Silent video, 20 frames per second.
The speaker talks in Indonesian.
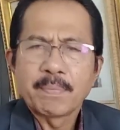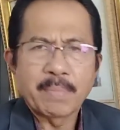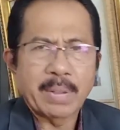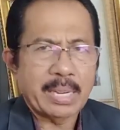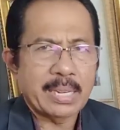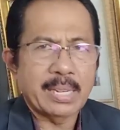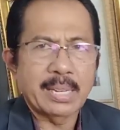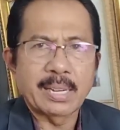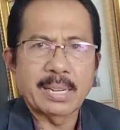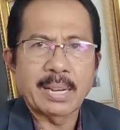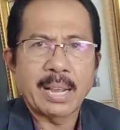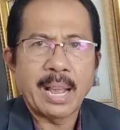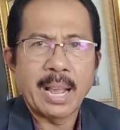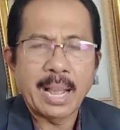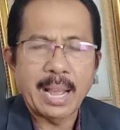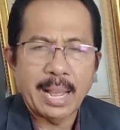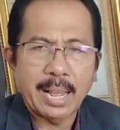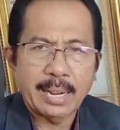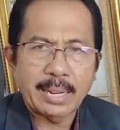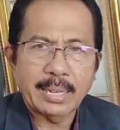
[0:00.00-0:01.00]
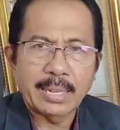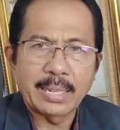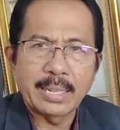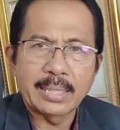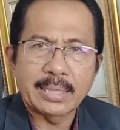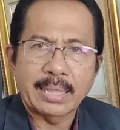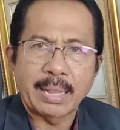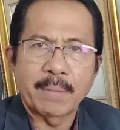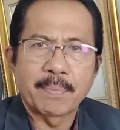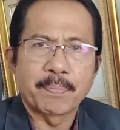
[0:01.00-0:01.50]
makin
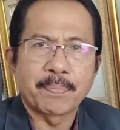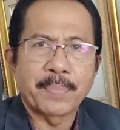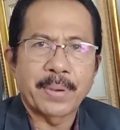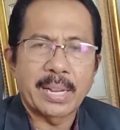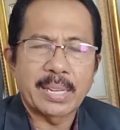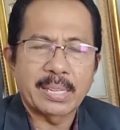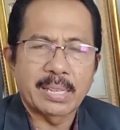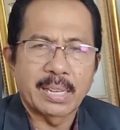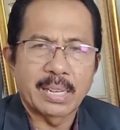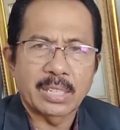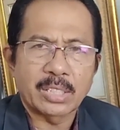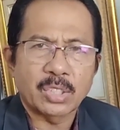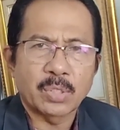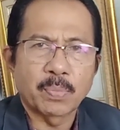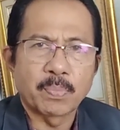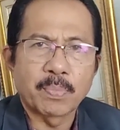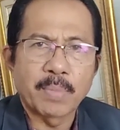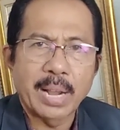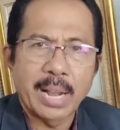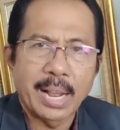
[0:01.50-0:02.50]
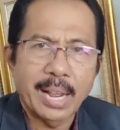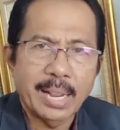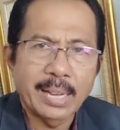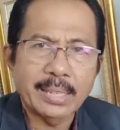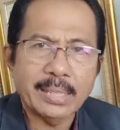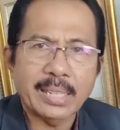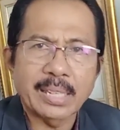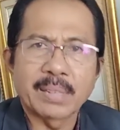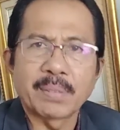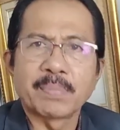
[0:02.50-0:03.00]
hari tampaknya
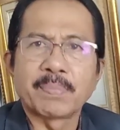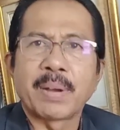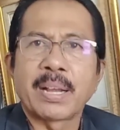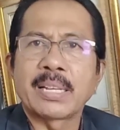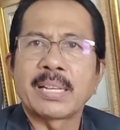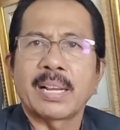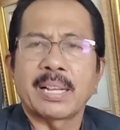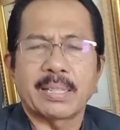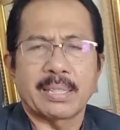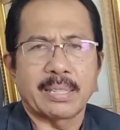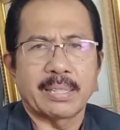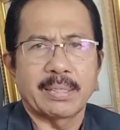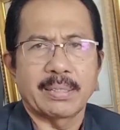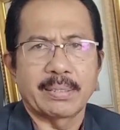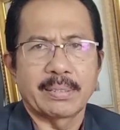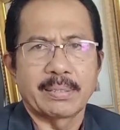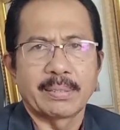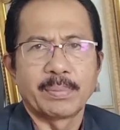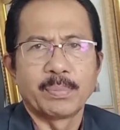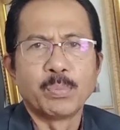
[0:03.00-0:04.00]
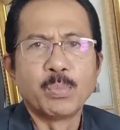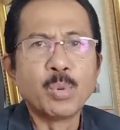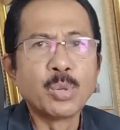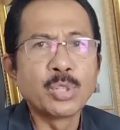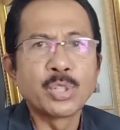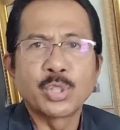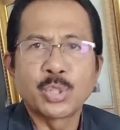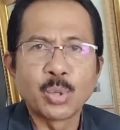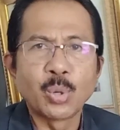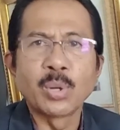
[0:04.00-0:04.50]
semakin banyak
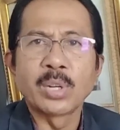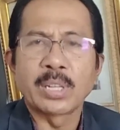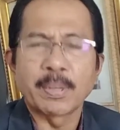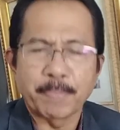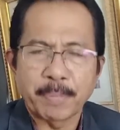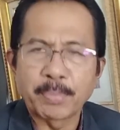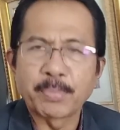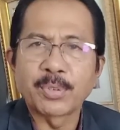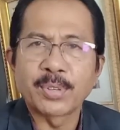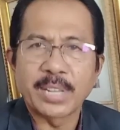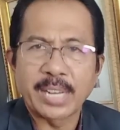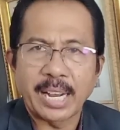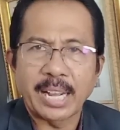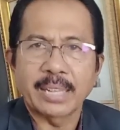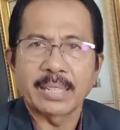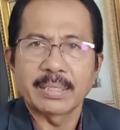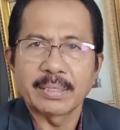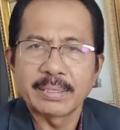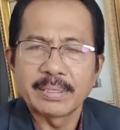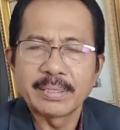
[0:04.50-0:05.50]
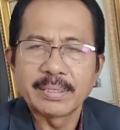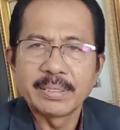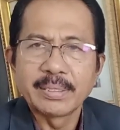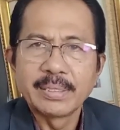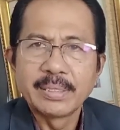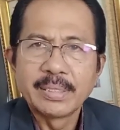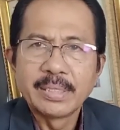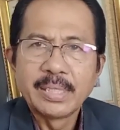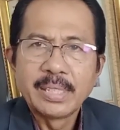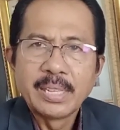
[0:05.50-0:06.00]
muncul ke permukaan.
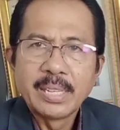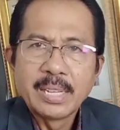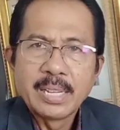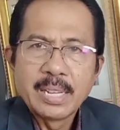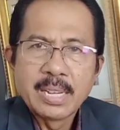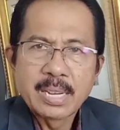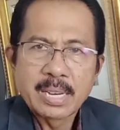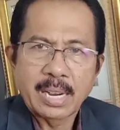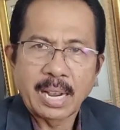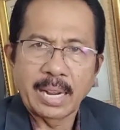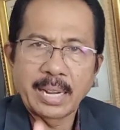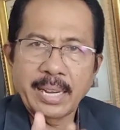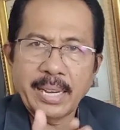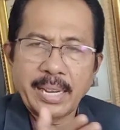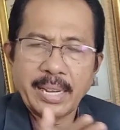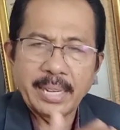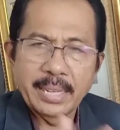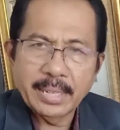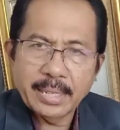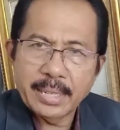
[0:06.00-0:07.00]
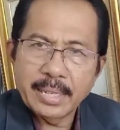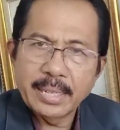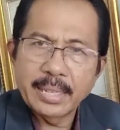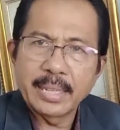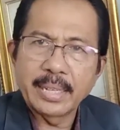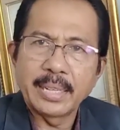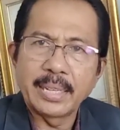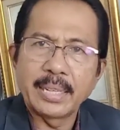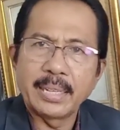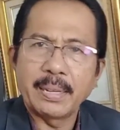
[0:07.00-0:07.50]
Kali
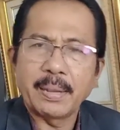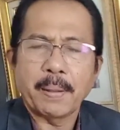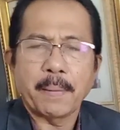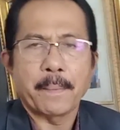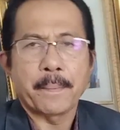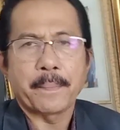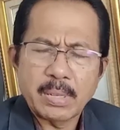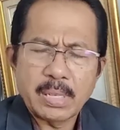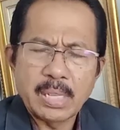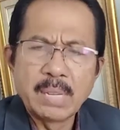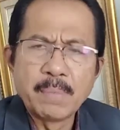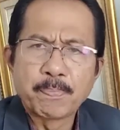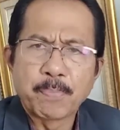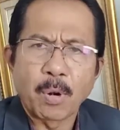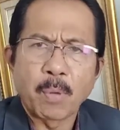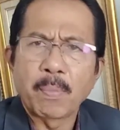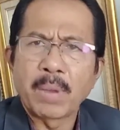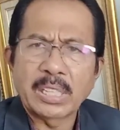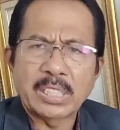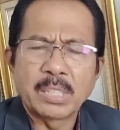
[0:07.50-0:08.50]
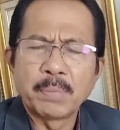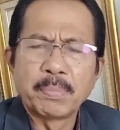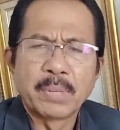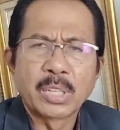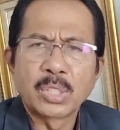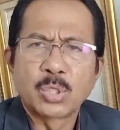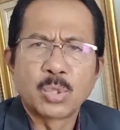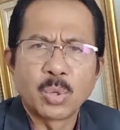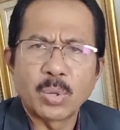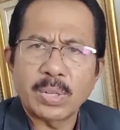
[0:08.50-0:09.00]
ini informasi
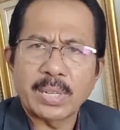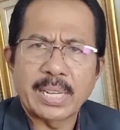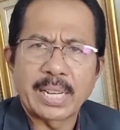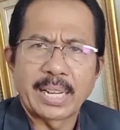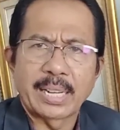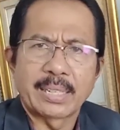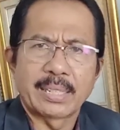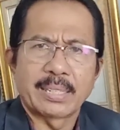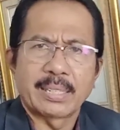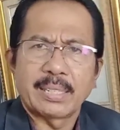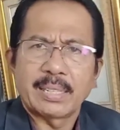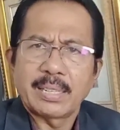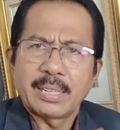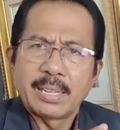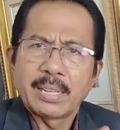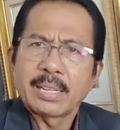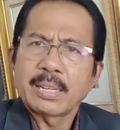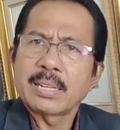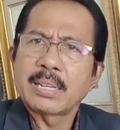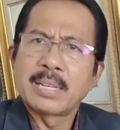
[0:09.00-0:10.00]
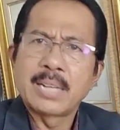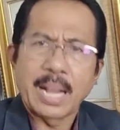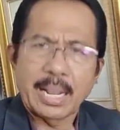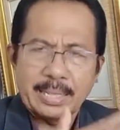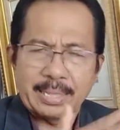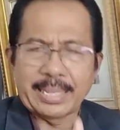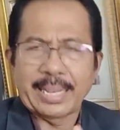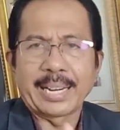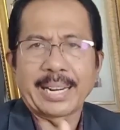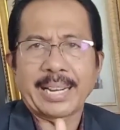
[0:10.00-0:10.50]
mengejutkan
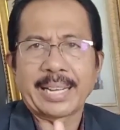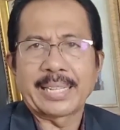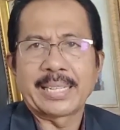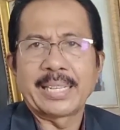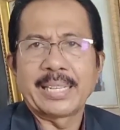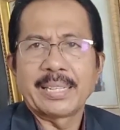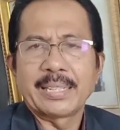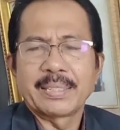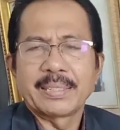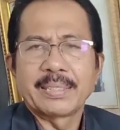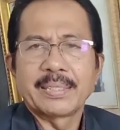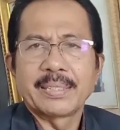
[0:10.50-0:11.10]
datang lagi.